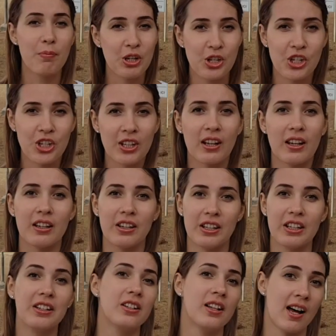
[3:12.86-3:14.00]
причина
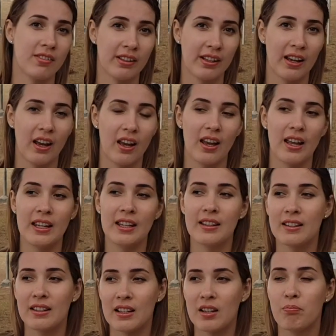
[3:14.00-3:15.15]
и главная –
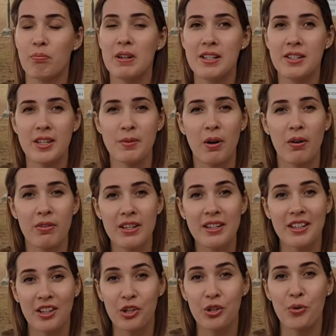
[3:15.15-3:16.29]
это близость
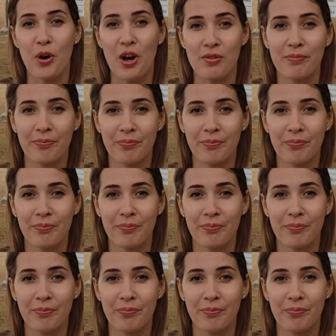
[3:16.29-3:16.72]
Маврикия к ЮАР.